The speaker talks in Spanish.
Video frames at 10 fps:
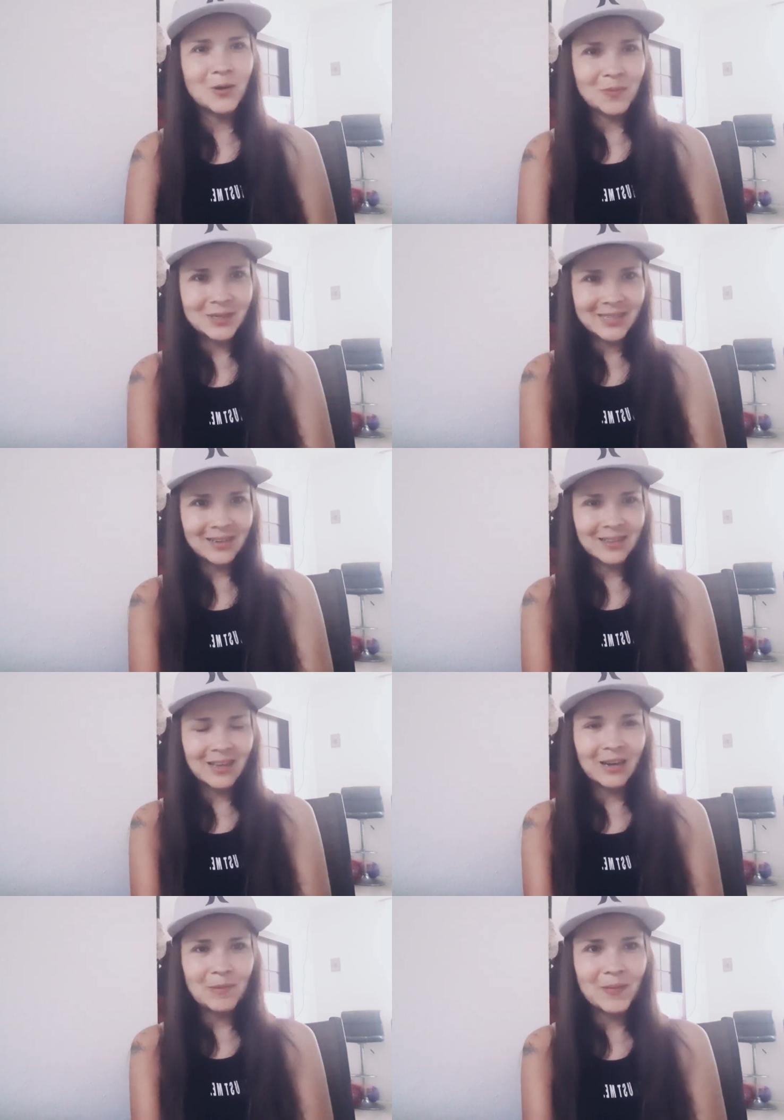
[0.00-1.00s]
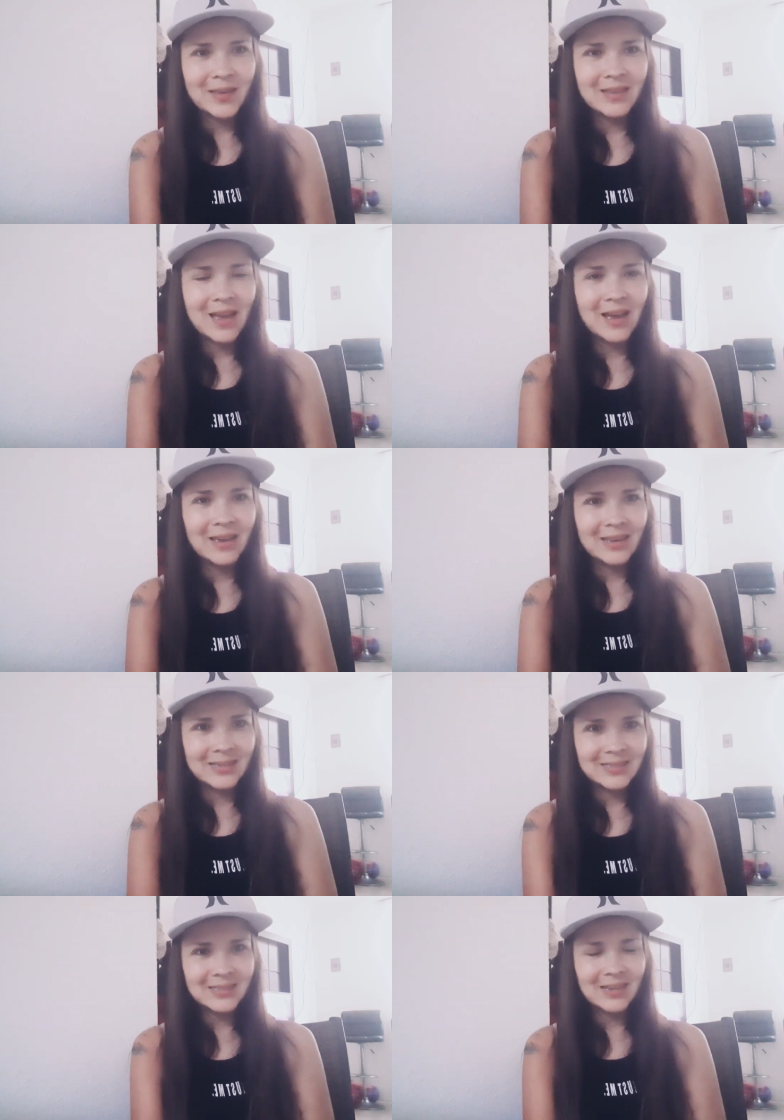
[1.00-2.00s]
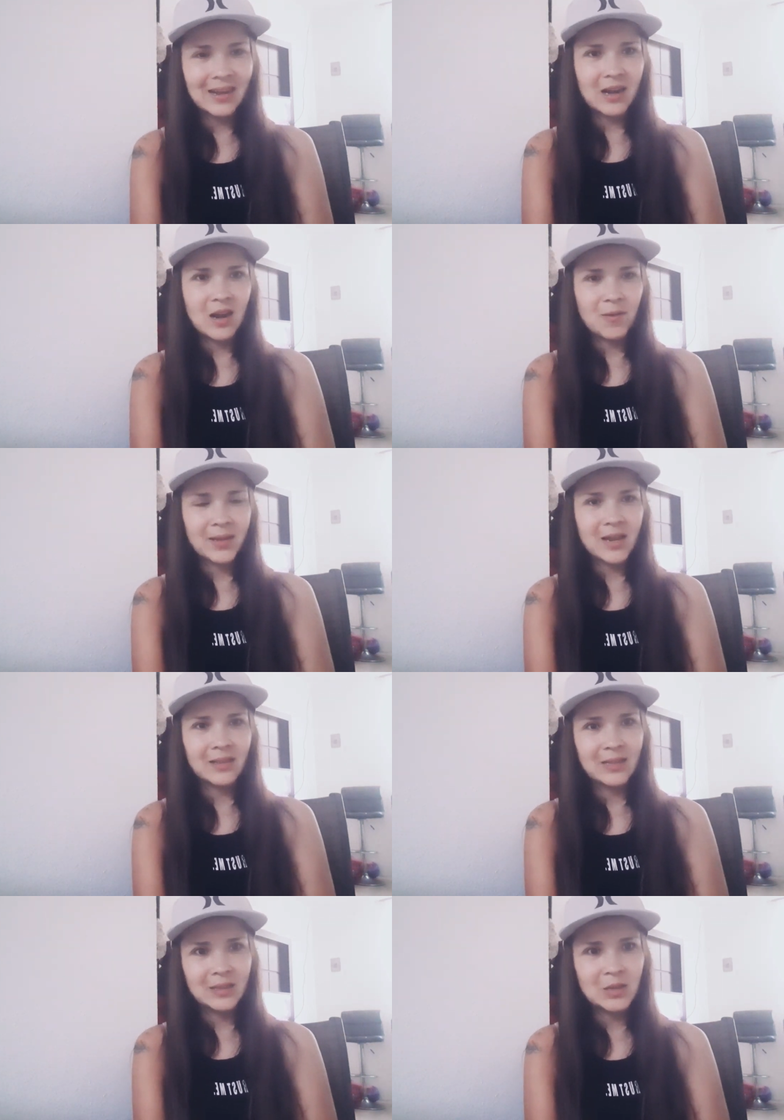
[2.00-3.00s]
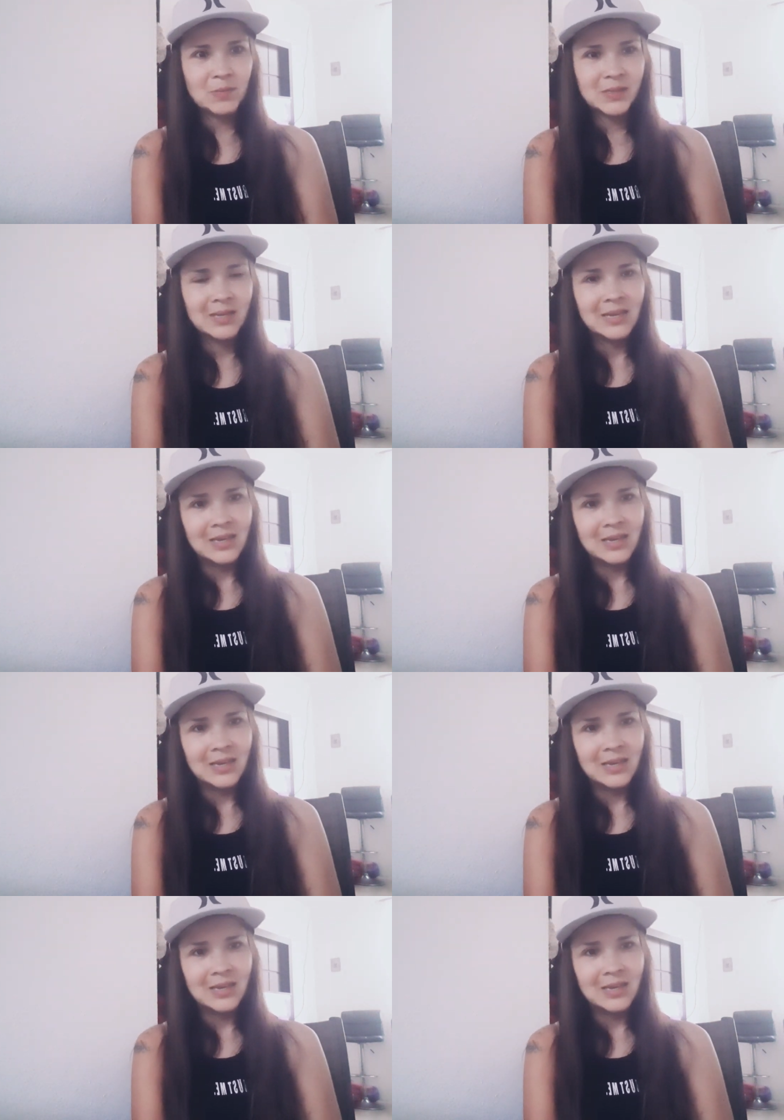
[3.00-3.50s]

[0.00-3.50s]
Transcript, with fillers: Mi nombre es Anita de la Peña, este es el canal Vallarta Tips.